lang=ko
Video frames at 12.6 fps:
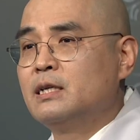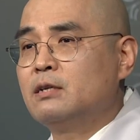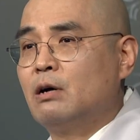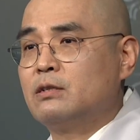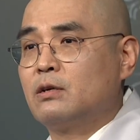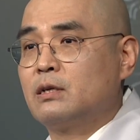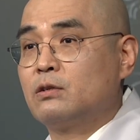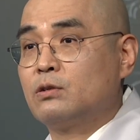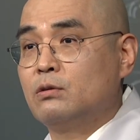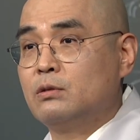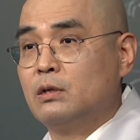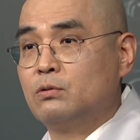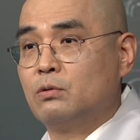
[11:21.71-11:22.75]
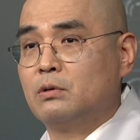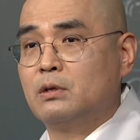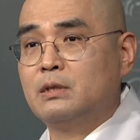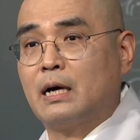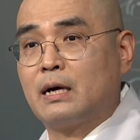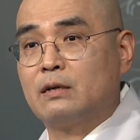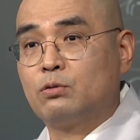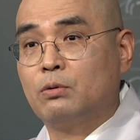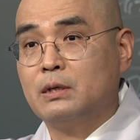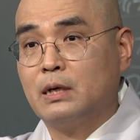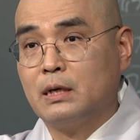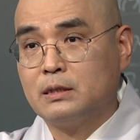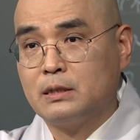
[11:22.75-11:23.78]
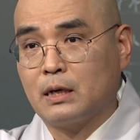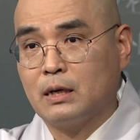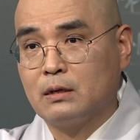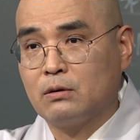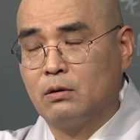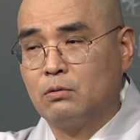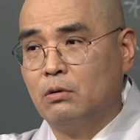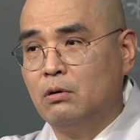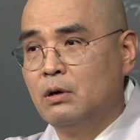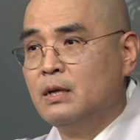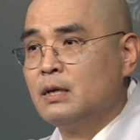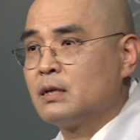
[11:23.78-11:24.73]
그 과정에서 선태종은 약간 소외되기 시작하는 거고